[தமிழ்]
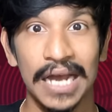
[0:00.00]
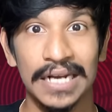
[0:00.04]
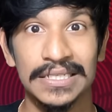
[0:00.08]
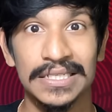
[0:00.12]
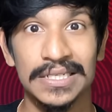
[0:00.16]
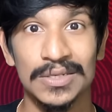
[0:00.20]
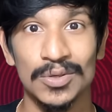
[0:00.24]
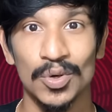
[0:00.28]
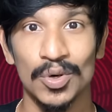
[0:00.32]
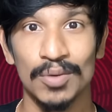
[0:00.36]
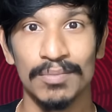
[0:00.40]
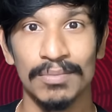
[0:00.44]

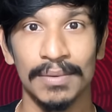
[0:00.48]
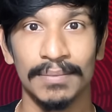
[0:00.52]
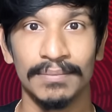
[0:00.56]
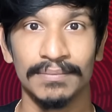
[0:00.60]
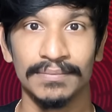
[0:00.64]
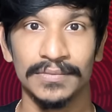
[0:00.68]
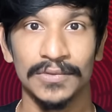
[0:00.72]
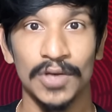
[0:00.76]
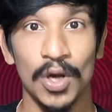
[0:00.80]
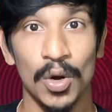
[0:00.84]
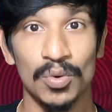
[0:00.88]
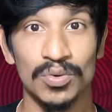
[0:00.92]
அரச குடும்பம்
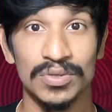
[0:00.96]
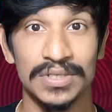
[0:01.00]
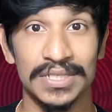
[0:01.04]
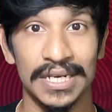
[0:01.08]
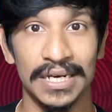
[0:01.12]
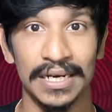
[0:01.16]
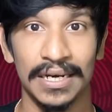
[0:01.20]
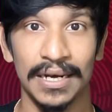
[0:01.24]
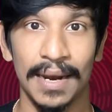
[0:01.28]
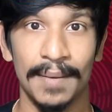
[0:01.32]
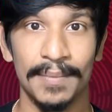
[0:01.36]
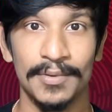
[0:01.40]

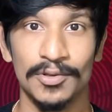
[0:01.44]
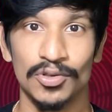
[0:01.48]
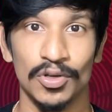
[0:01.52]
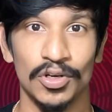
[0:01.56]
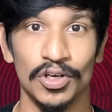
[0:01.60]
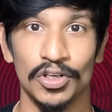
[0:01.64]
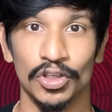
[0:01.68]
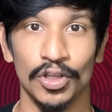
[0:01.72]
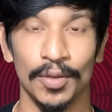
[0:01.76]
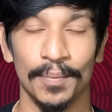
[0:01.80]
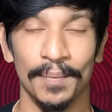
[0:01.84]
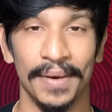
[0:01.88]
கவுன்சில் அப்படின்னு
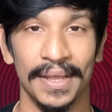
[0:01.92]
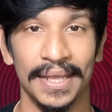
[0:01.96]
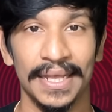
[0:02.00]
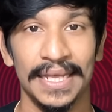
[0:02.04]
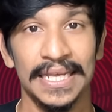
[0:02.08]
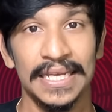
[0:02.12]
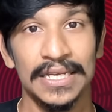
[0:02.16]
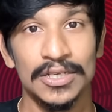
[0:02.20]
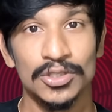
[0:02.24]
சொல்லியிருந்தோம்ல